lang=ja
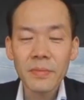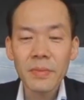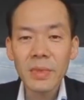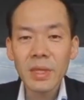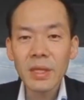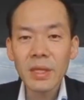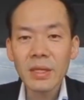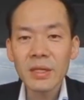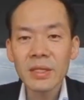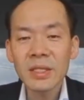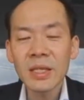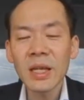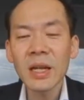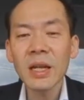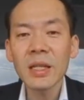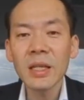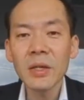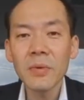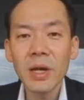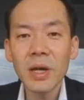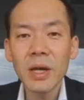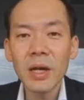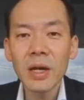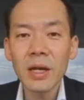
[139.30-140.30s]
さらに
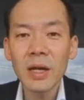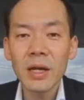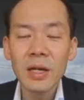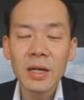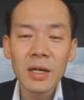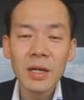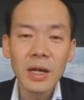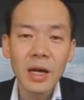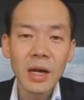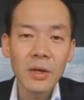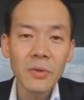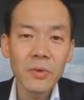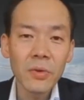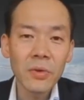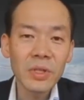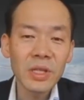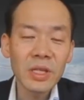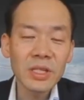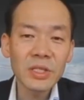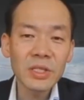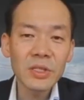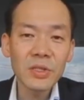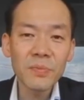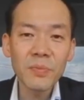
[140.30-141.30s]
は同
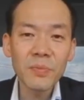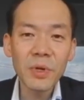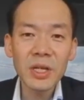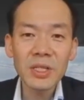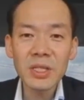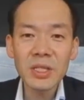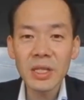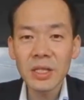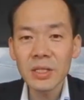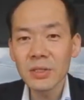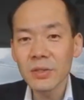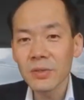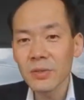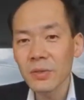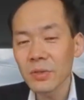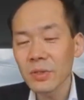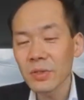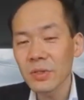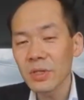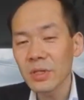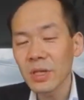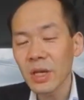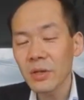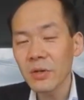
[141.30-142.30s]
じ出版社でずっと
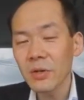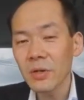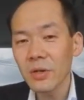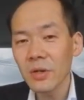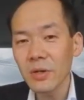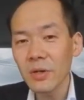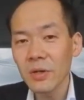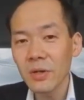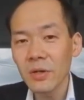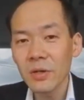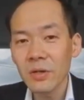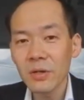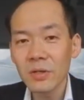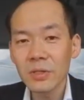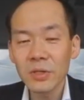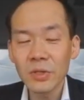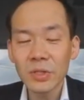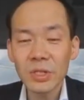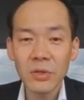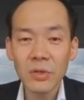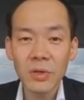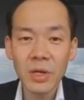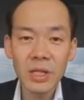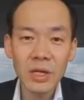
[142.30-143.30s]
続ける著
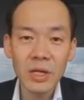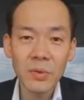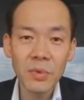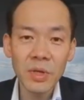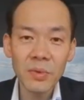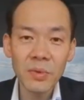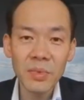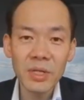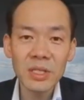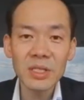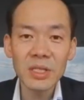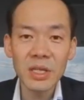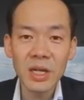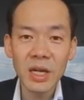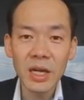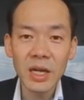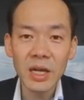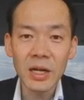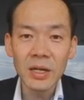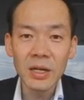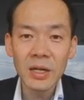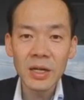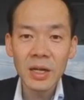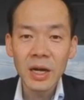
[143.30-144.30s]
者の方もいます
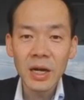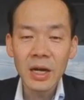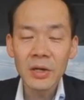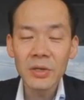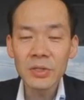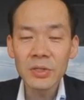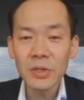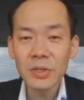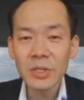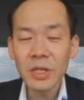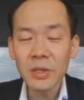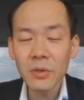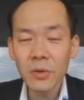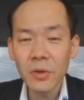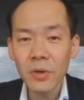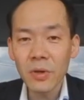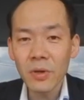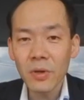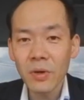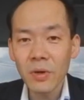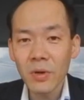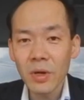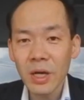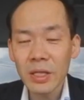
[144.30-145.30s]
が、著者
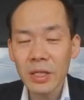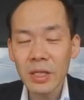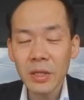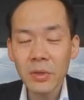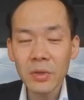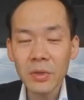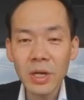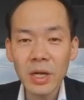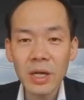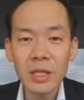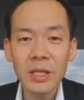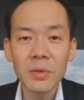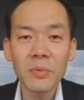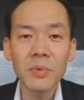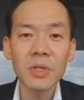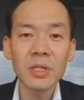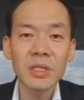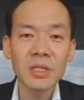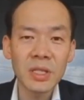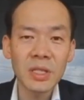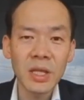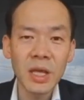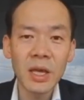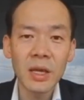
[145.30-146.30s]
の方の中でもです
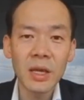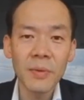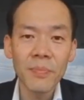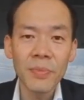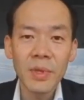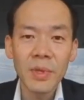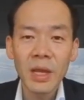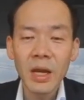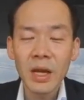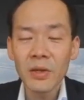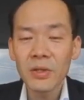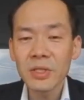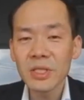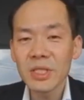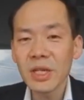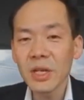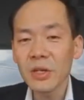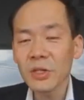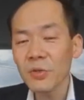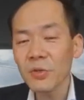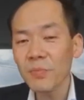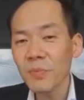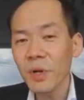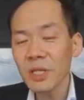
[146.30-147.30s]
ね、違う
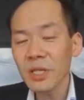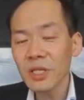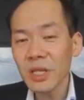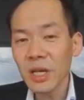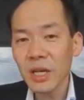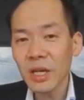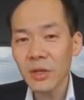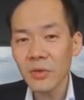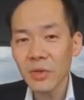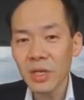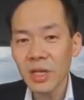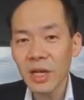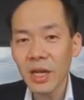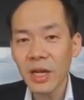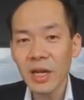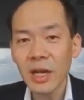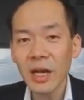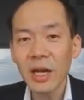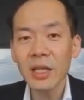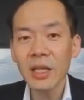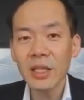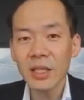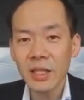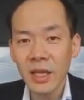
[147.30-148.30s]
出版社からの依頼が
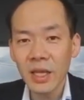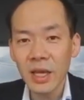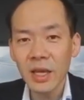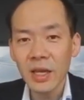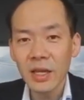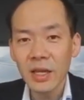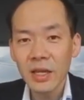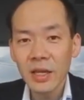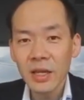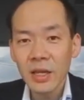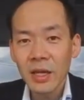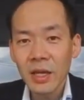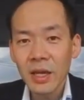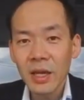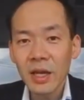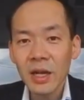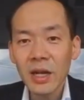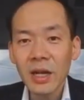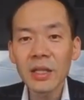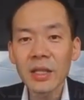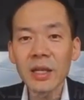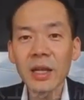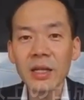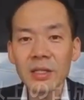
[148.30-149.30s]
入って必ず
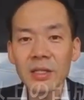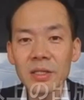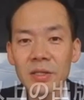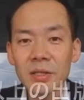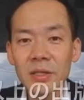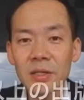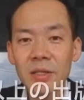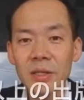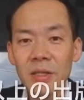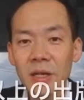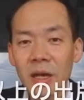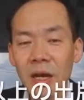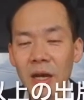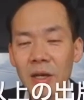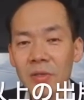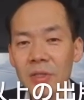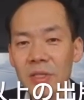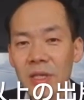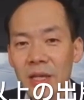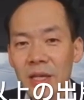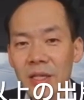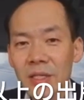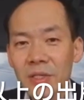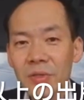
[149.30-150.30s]

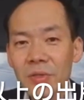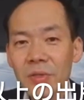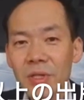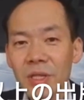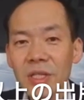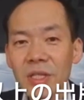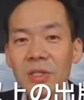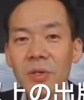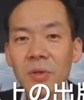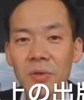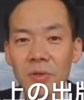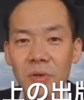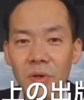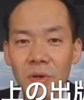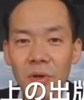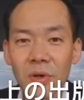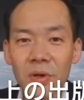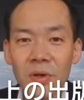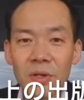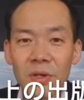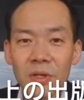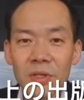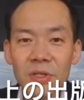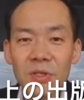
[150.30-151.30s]
3種類以上の
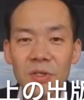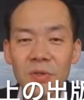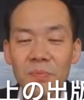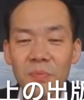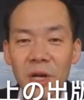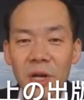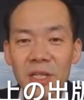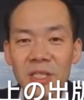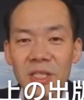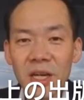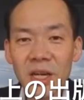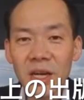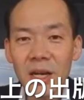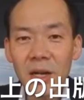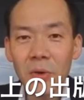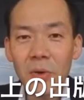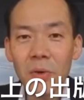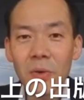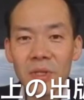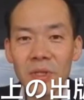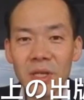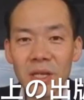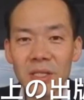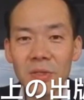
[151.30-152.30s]
出版社から本
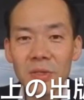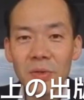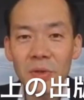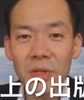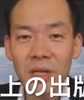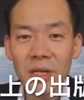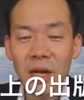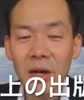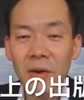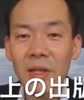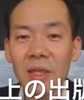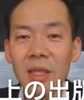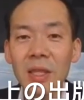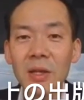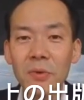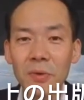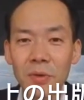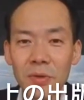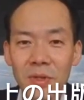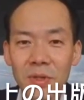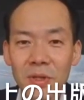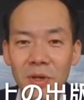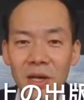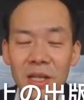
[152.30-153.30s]
を出すように変わってく
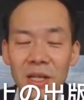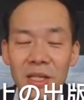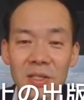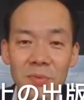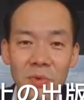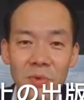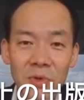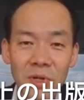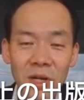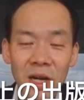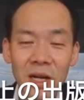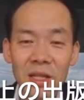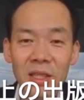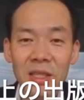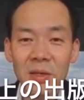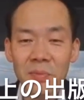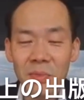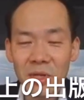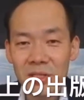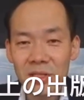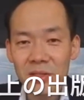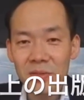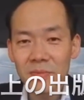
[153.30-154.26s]
るっていう話も伺っています。